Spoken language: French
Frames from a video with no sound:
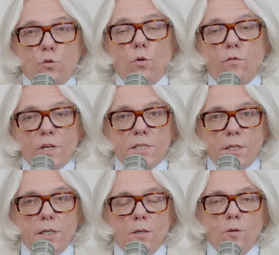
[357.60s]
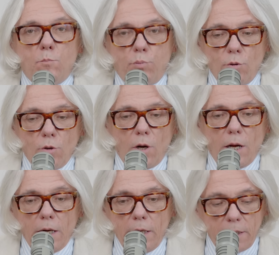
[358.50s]
Donc voici pour
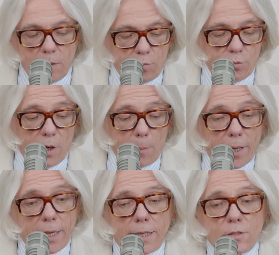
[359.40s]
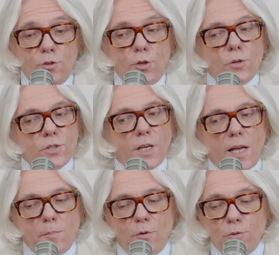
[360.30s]
les bouts. Après, la
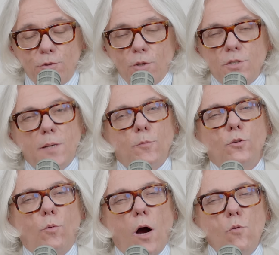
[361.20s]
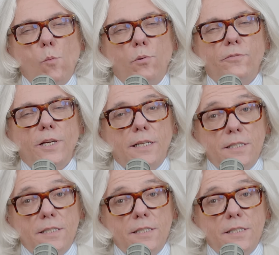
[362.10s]
deuxième, le deuxième endroit où on peut faire la